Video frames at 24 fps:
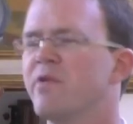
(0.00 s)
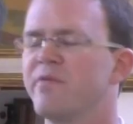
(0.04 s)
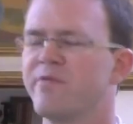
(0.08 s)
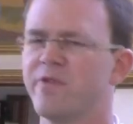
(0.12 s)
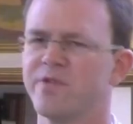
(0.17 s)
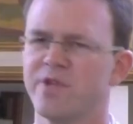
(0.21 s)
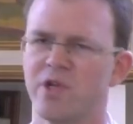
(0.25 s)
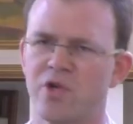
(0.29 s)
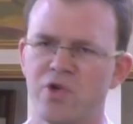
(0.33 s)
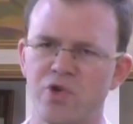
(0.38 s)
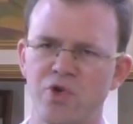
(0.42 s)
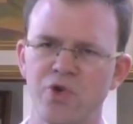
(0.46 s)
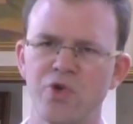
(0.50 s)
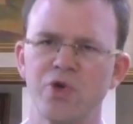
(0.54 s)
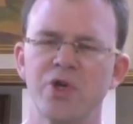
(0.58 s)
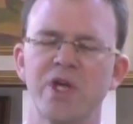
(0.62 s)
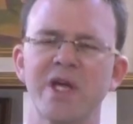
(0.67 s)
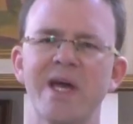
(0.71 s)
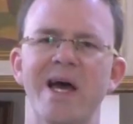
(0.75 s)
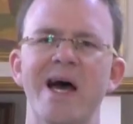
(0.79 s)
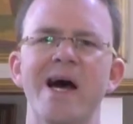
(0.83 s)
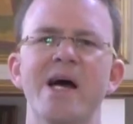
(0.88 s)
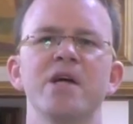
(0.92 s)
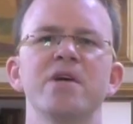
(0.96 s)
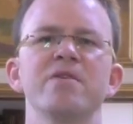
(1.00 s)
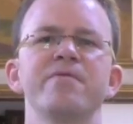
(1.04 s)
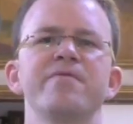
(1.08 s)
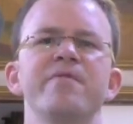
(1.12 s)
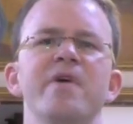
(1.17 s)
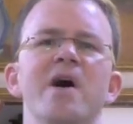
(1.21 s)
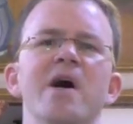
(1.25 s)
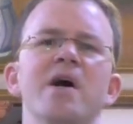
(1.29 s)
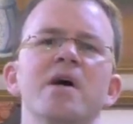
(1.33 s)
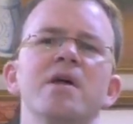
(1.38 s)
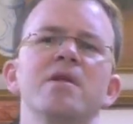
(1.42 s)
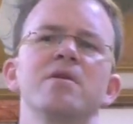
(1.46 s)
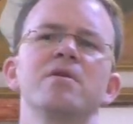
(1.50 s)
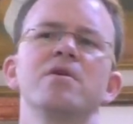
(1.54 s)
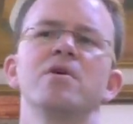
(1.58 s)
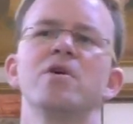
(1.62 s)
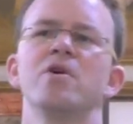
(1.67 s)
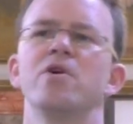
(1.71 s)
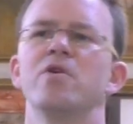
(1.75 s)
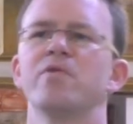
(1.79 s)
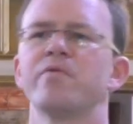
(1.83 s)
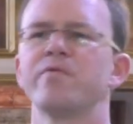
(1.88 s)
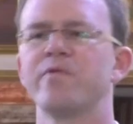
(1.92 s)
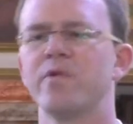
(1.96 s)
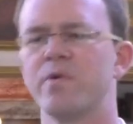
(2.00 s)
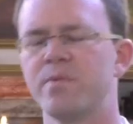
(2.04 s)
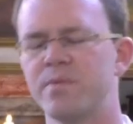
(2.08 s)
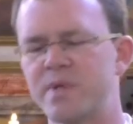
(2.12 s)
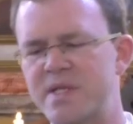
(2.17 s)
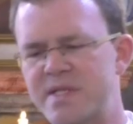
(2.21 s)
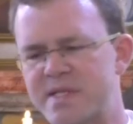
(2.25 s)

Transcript: Von der Lüge angefangen, von